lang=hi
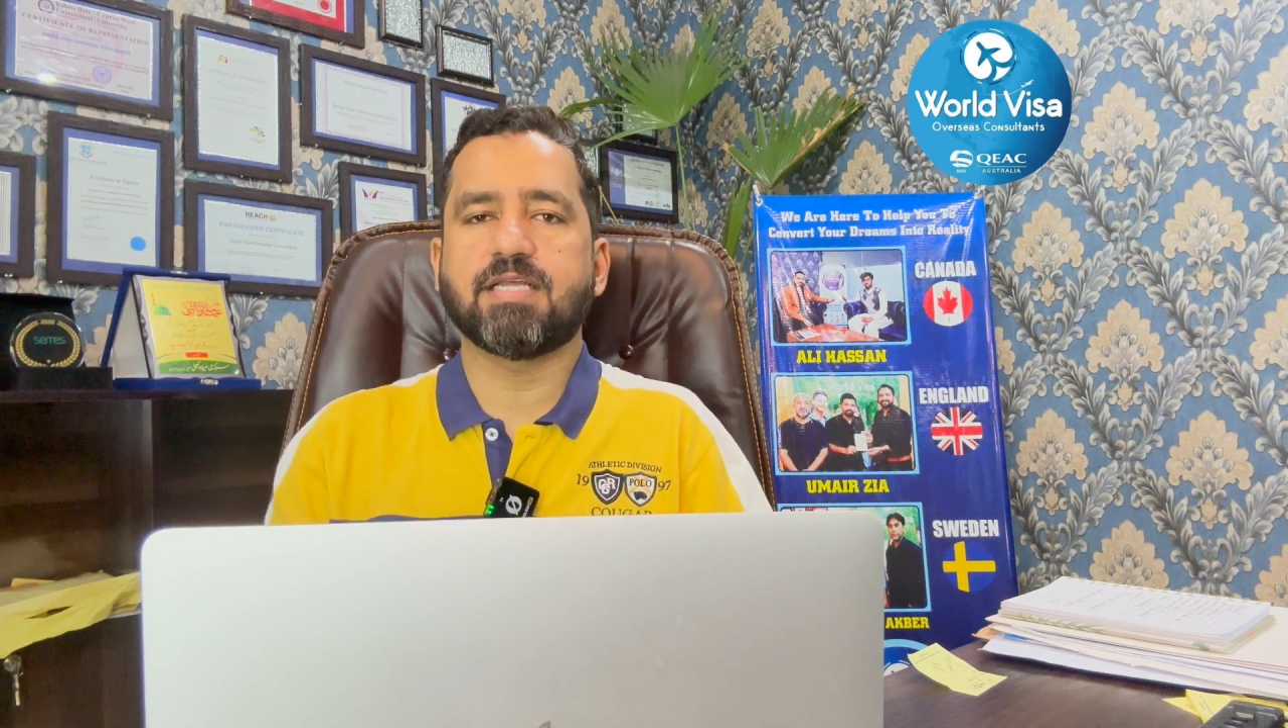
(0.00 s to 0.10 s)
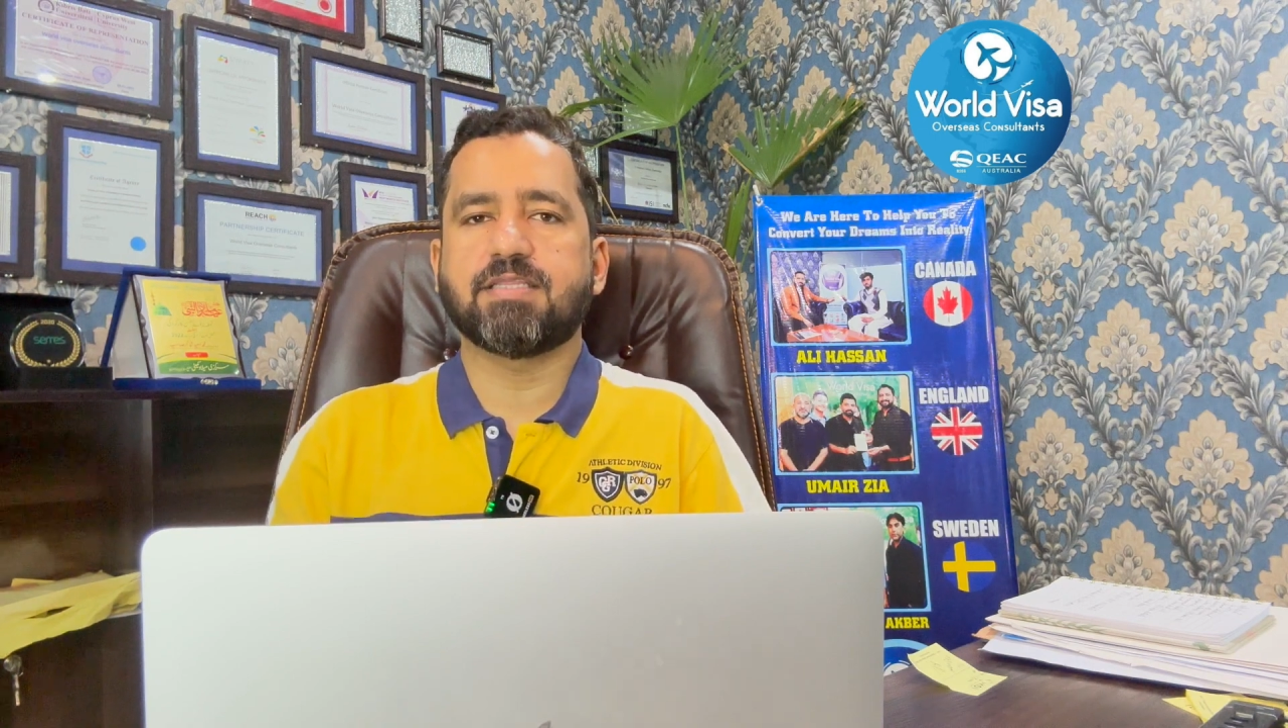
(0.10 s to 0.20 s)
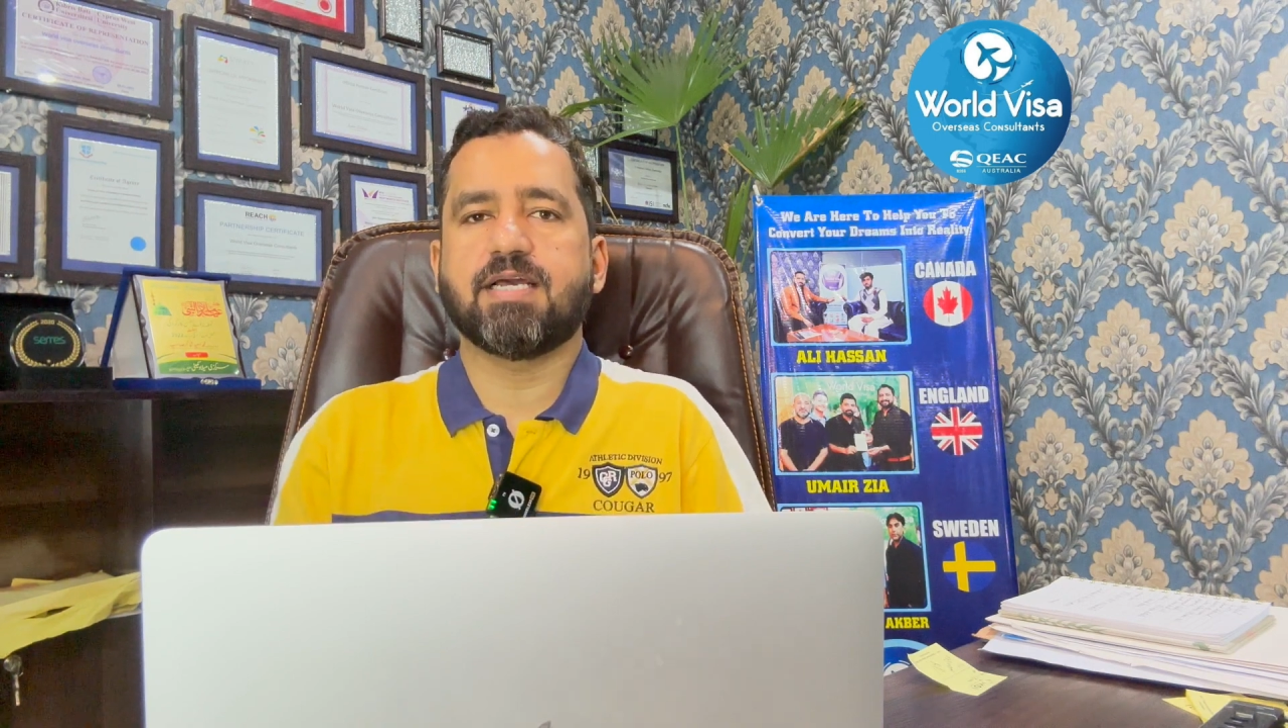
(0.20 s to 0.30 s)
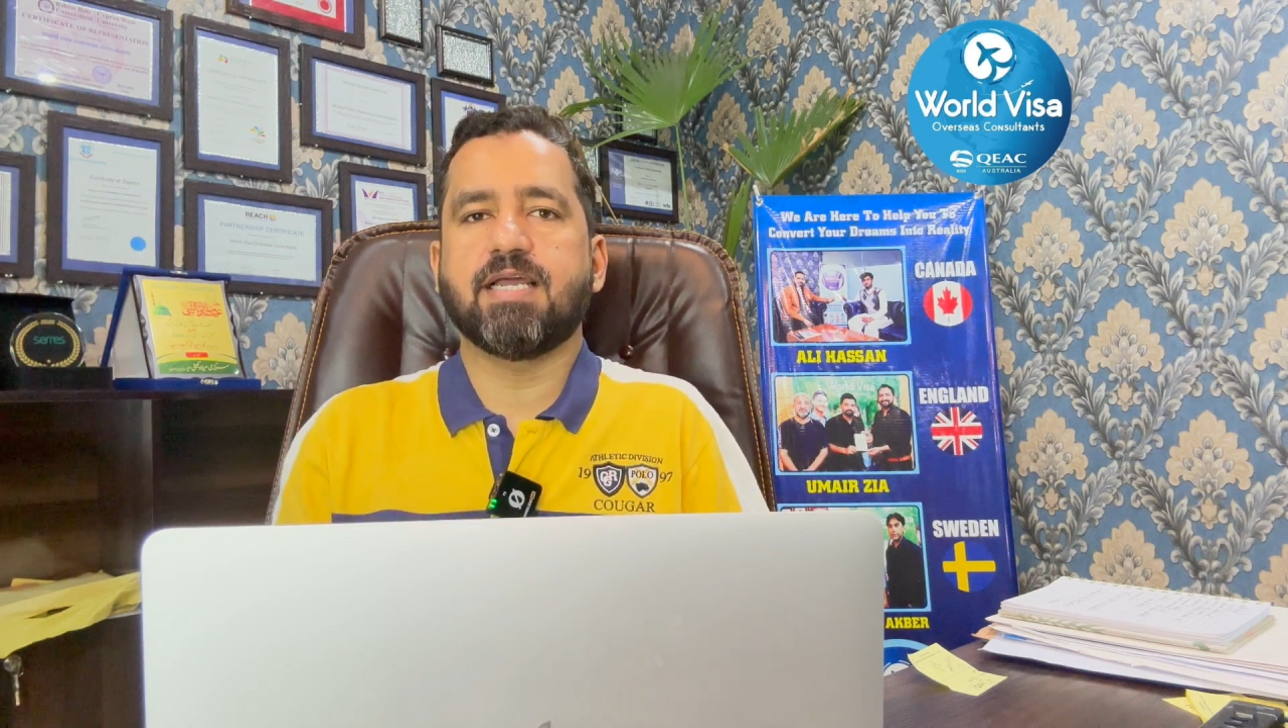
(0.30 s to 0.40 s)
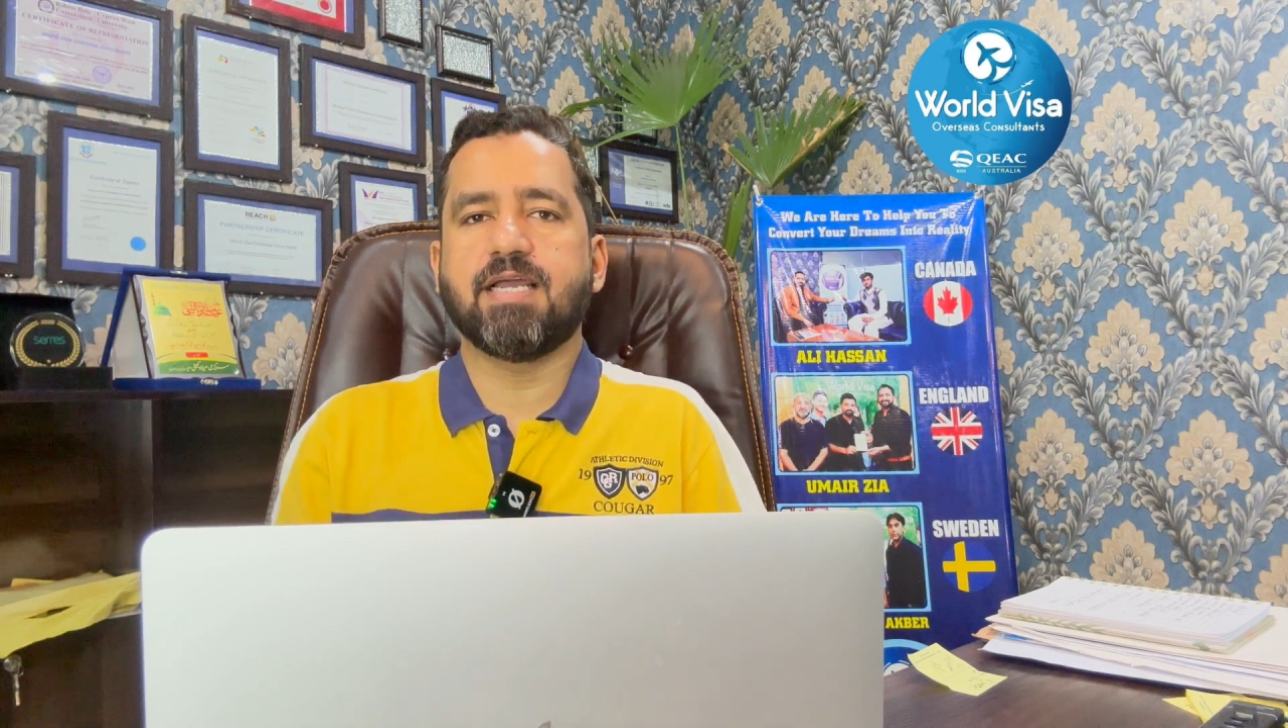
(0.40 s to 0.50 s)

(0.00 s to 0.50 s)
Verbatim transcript: आता